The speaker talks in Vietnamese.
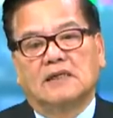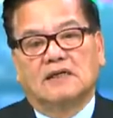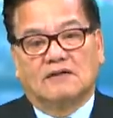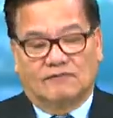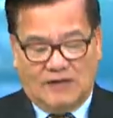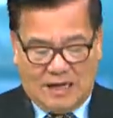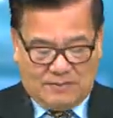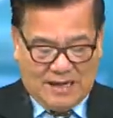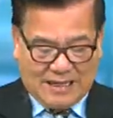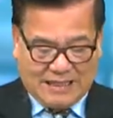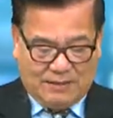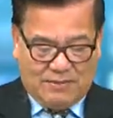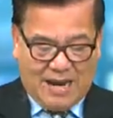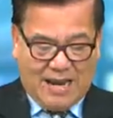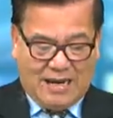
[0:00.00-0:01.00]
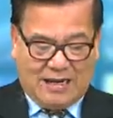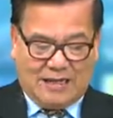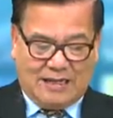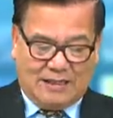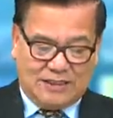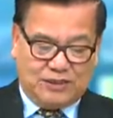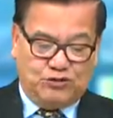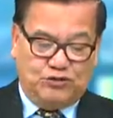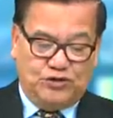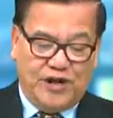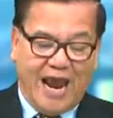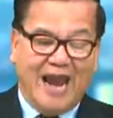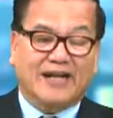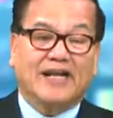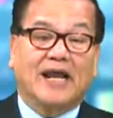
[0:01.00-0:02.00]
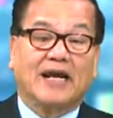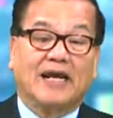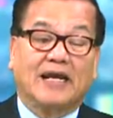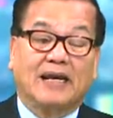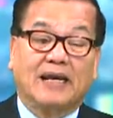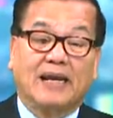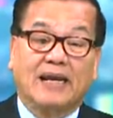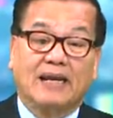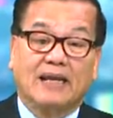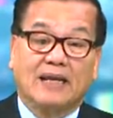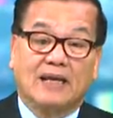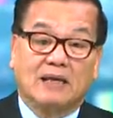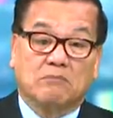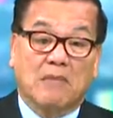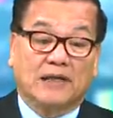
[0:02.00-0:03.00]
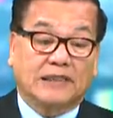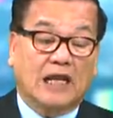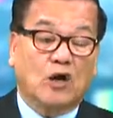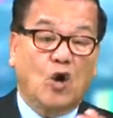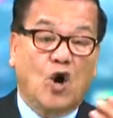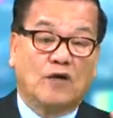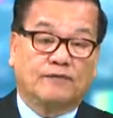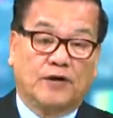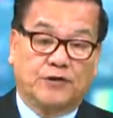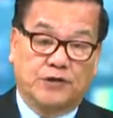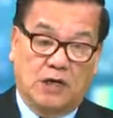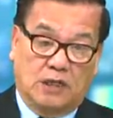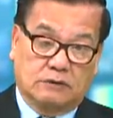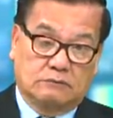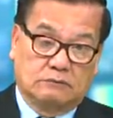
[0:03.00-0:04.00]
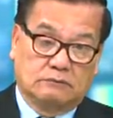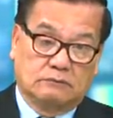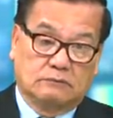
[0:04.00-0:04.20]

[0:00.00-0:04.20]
Vậy mà cái bà dáng này bà ta lọt vào được